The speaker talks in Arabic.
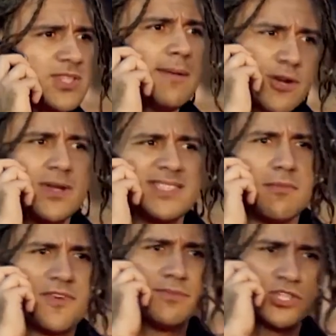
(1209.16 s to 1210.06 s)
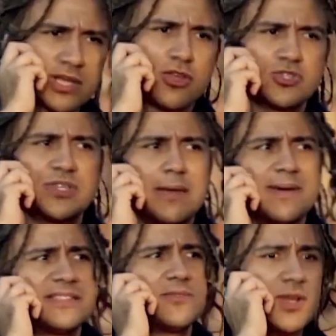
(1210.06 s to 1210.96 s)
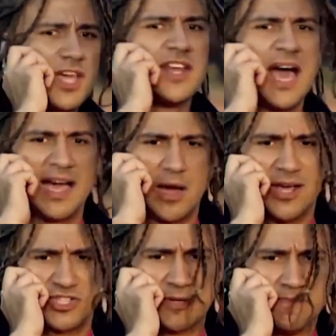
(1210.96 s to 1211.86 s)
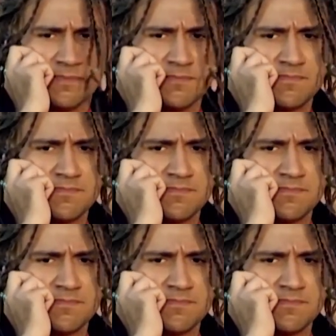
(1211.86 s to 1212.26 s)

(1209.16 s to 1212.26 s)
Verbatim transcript: بص انا برضو لسه ما فهمتش ده تقصد ايه بس واضح انها حاجه وحشه